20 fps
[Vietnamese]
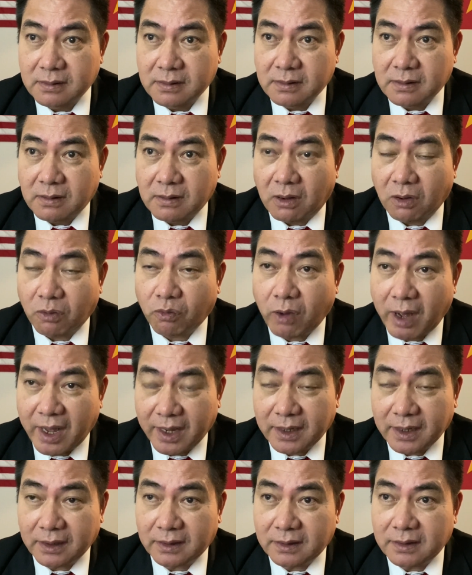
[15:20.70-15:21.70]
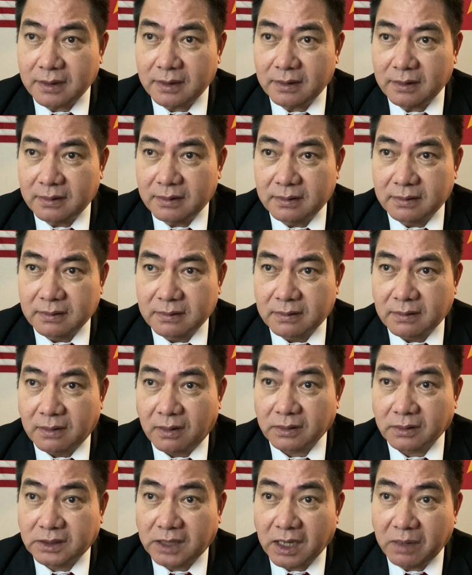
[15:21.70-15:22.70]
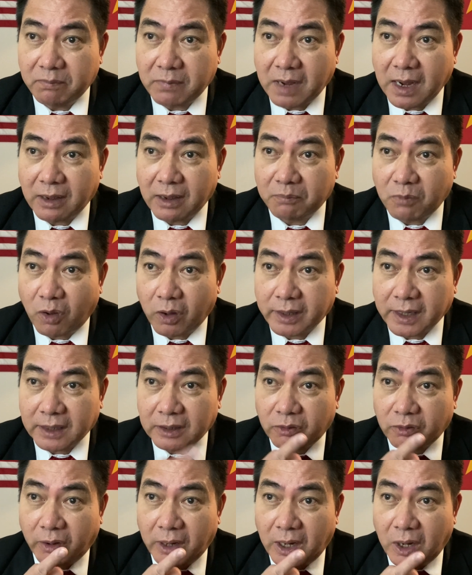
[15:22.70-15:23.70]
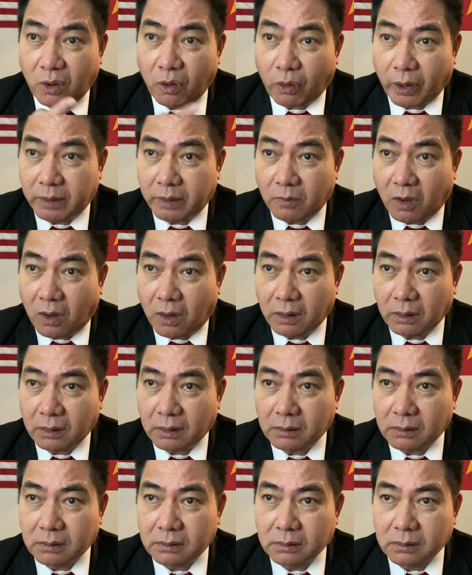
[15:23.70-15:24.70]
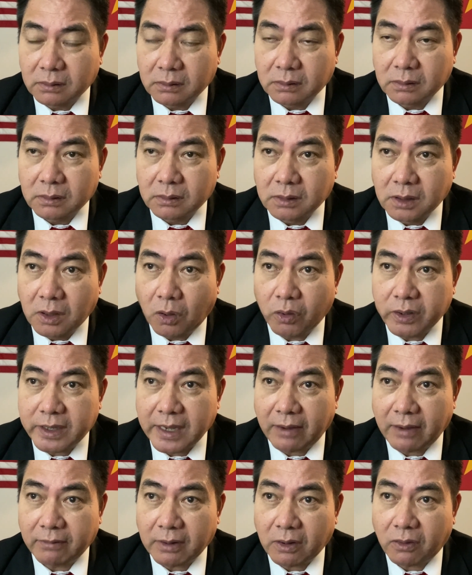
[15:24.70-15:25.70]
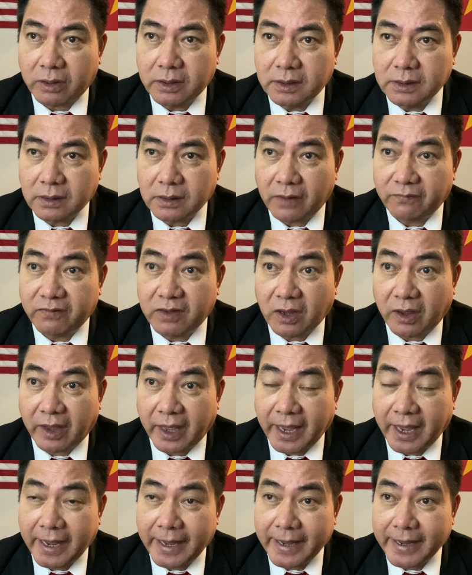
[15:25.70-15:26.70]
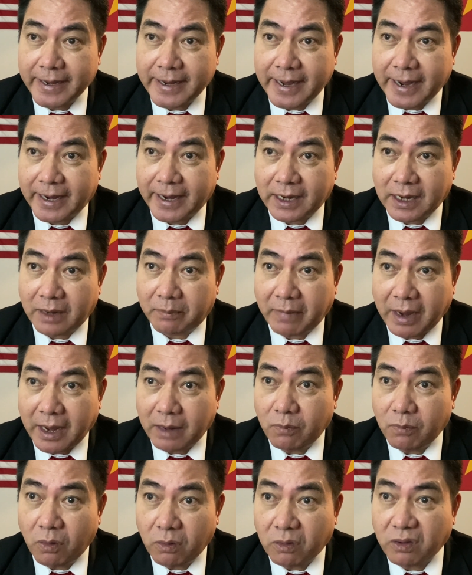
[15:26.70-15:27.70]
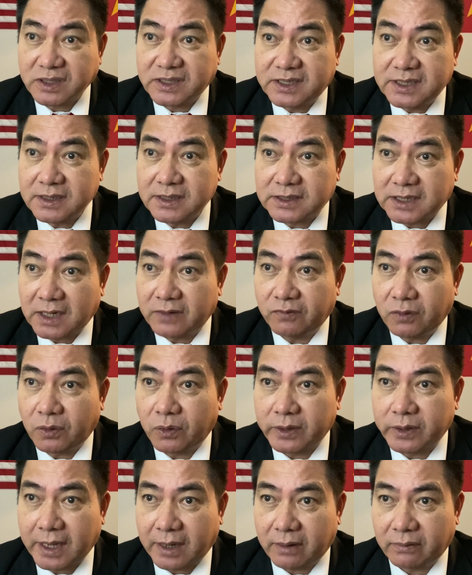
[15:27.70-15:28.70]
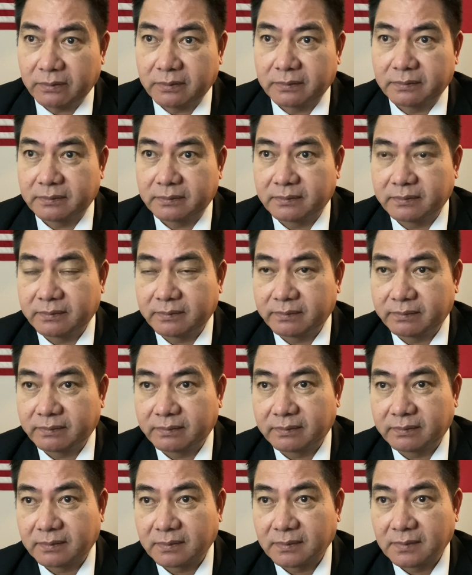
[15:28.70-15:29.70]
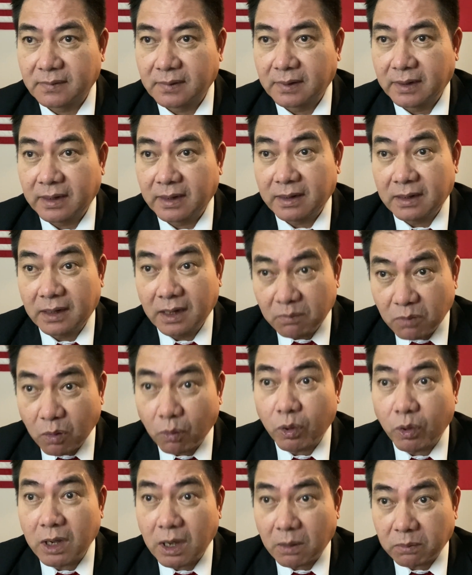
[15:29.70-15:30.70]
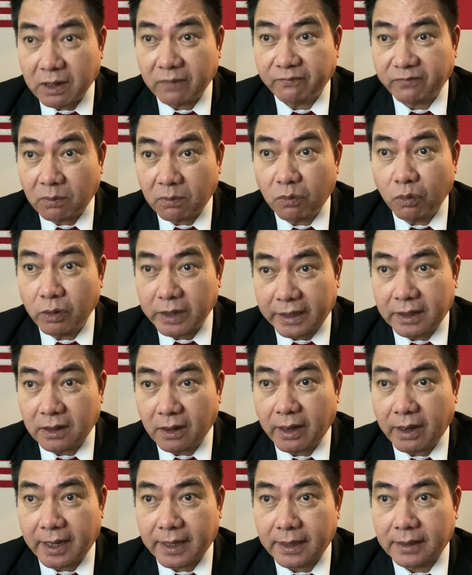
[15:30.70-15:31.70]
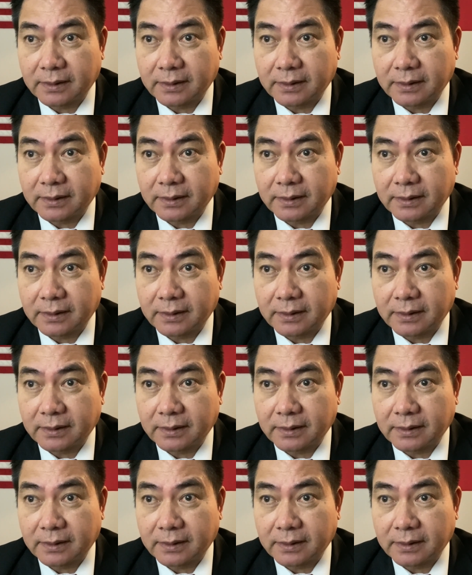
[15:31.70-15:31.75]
họ quá khích đó họ tìm bằng mọi cách họ loại bỏ người Hồi giáo ra khỏi nước là vì họ e ngại là mai mốt có chiến tranh với Hồi giáo Linh Mục Nguyễn Ngọc Nam Phong muốn cảnh đó à